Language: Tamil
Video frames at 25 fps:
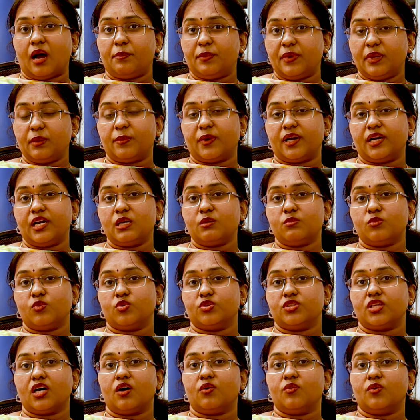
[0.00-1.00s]
அப்படி
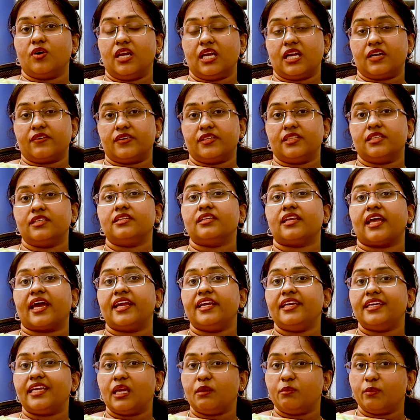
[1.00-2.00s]
பண்ணும்போது அவங்களுக்கு வந்து
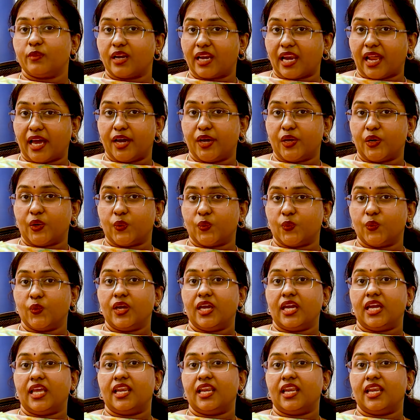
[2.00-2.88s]
நைட் டைம் கிளாரோ